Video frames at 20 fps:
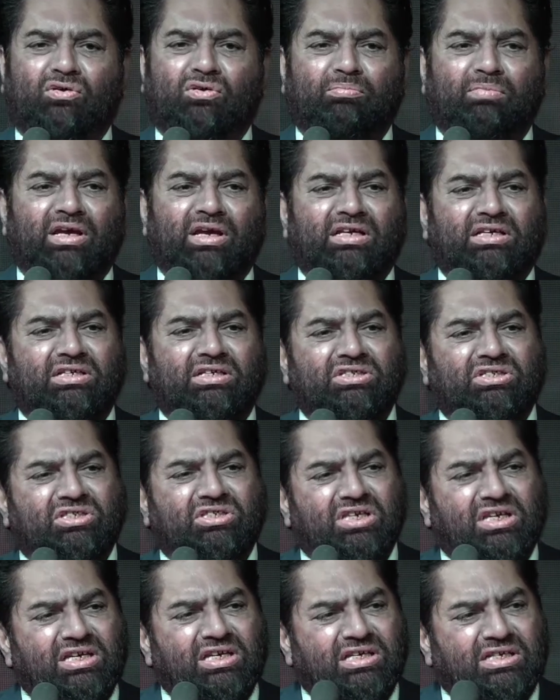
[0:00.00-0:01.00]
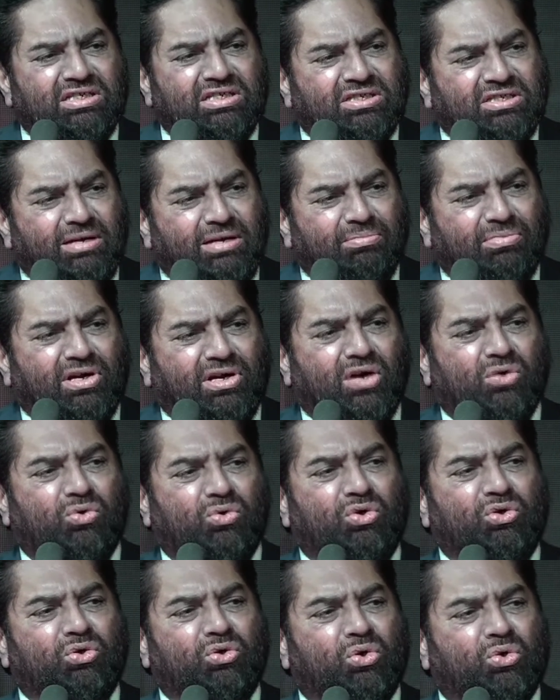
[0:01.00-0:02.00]
टाउन में किसी किस्म का
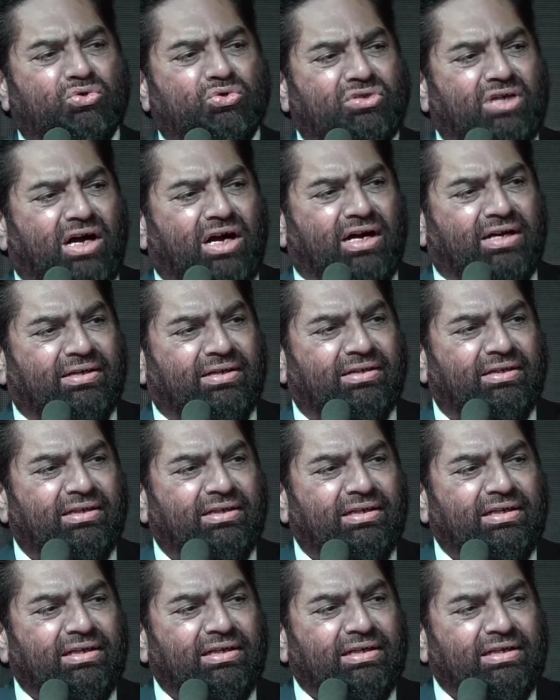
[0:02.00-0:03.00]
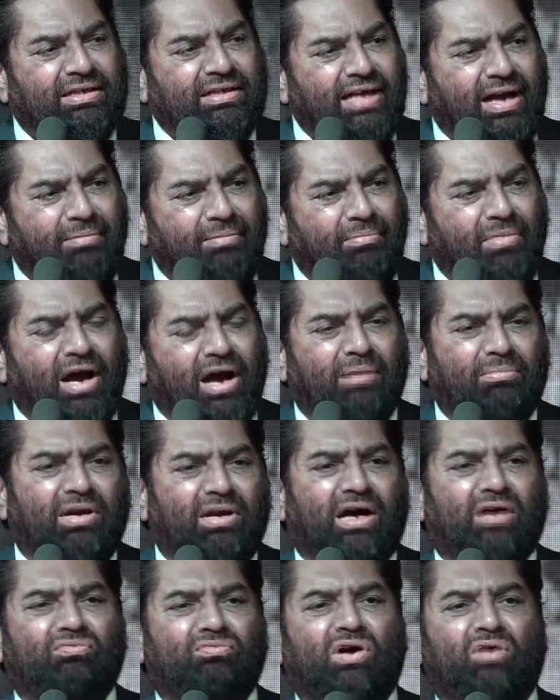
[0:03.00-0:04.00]
कोई नुकसान या
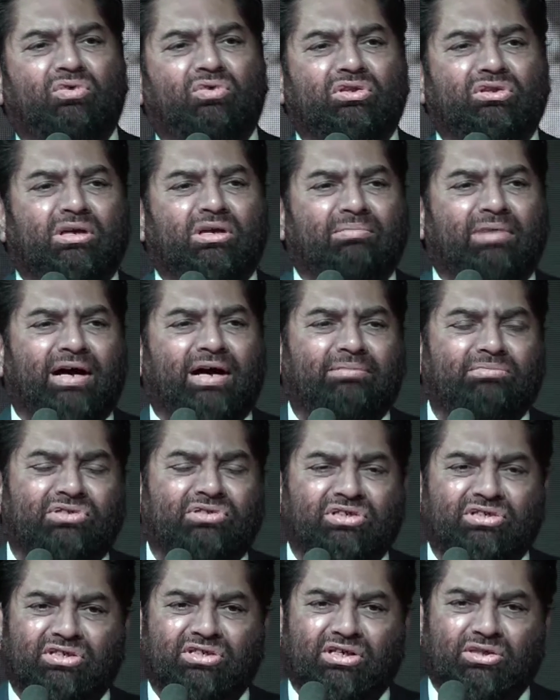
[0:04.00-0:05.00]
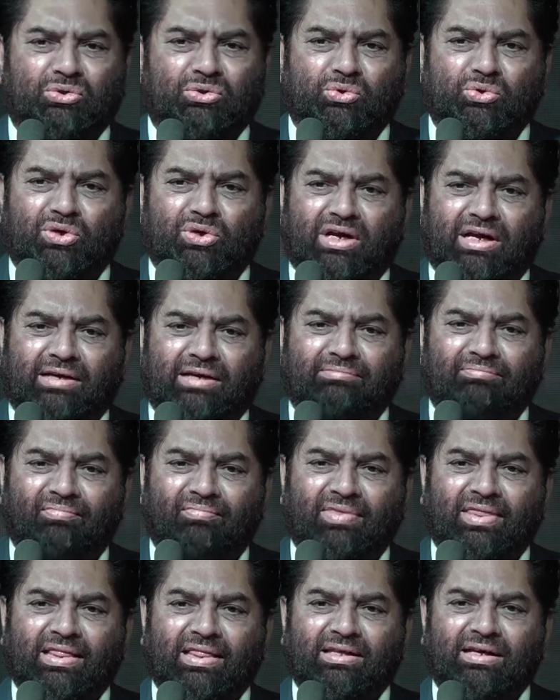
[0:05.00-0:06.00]
मामला हुआ वो तमाम चीज़ें दूर हैं
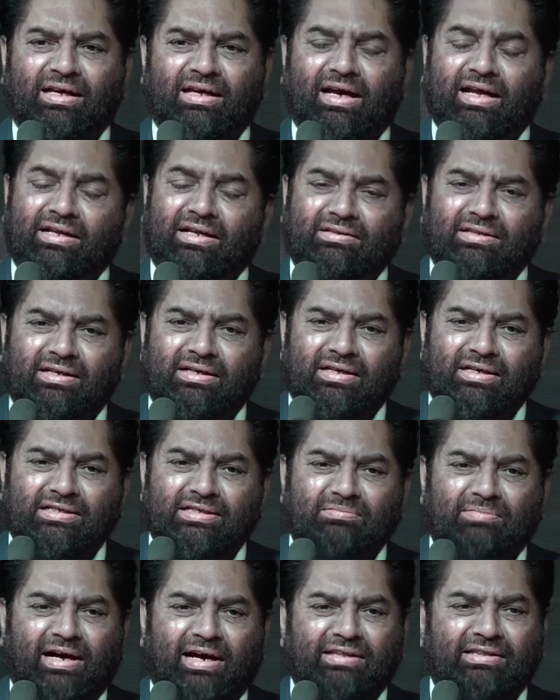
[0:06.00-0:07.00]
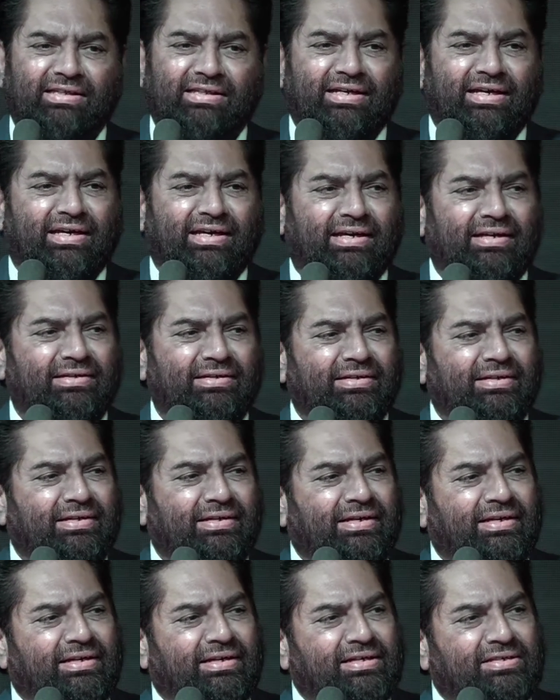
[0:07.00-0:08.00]
हैरत अंगेज़ बात यह है
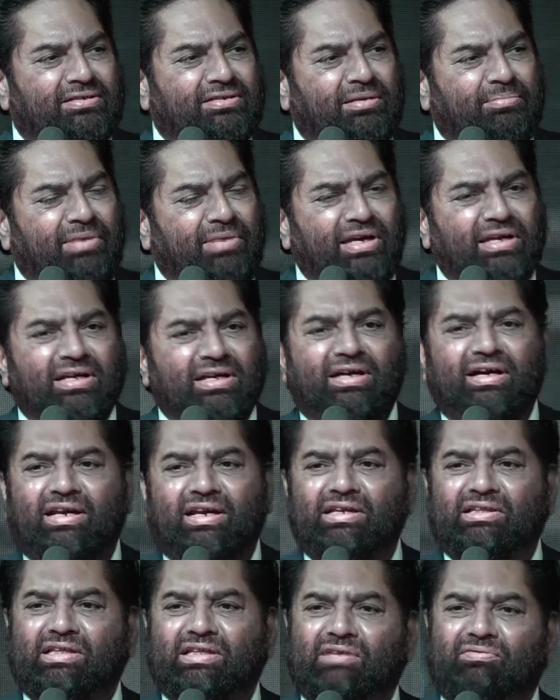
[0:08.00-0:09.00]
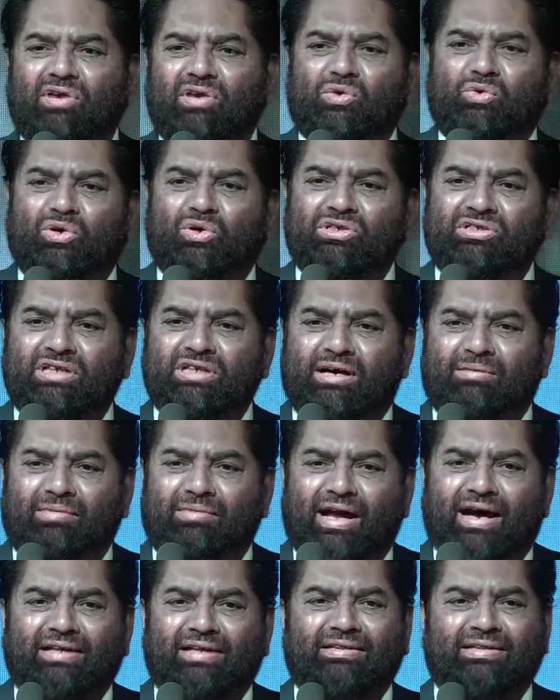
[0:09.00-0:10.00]
कि ज़मीन ख़रीदते हुए कोई
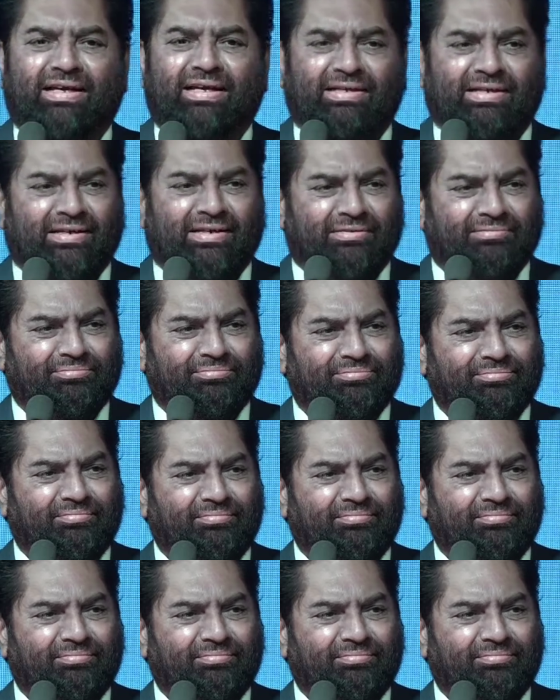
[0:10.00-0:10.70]
शामलात नहीं है